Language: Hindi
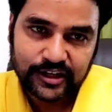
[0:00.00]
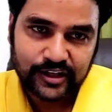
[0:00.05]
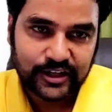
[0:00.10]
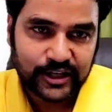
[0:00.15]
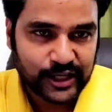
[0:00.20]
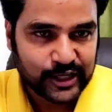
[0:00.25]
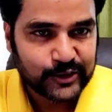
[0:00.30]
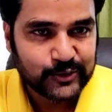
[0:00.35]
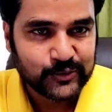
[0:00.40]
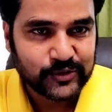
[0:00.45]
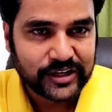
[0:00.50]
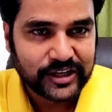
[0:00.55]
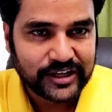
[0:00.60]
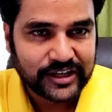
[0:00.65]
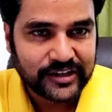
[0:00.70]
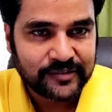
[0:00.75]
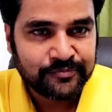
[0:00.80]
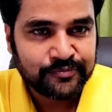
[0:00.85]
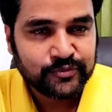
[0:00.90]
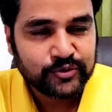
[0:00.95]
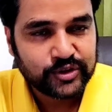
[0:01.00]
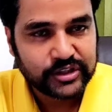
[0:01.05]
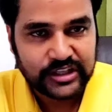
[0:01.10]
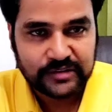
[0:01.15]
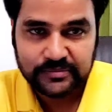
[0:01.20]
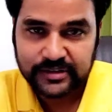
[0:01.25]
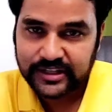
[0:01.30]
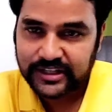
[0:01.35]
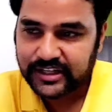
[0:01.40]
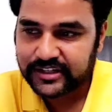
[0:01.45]
नहीं रुकेगा तो ये
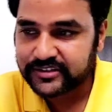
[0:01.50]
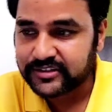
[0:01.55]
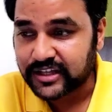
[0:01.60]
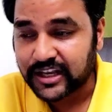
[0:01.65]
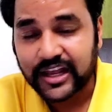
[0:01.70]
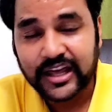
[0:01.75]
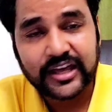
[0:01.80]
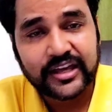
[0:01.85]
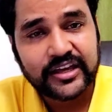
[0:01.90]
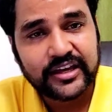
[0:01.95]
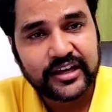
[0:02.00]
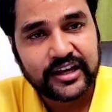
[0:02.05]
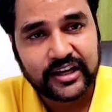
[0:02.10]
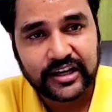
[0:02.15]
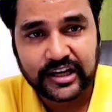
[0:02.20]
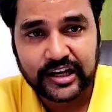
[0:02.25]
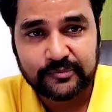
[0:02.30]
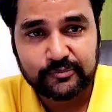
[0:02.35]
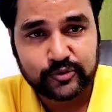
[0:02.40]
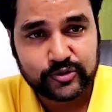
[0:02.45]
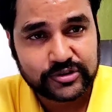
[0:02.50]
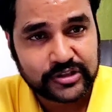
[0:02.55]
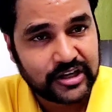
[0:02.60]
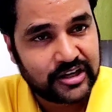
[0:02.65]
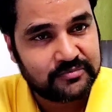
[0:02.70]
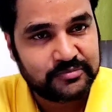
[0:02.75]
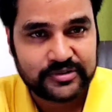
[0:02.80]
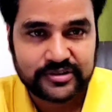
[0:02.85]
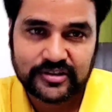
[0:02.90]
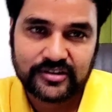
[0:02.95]
मेरी एक सलाह है अगर आपको
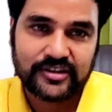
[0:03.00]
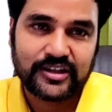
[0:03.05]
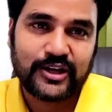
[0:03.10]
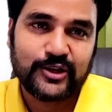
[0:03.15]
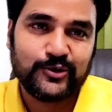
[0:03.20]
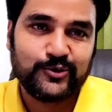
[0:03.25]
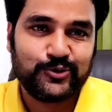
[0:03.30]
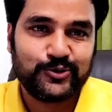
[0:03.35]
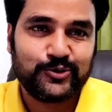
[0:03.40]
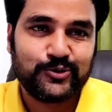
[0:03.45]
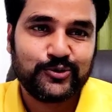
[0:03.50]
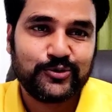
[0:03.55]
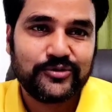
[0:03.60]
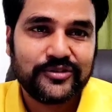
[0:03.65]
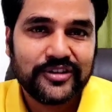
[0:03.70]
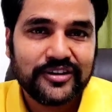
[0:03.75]
सलाह पसंद आई हो तो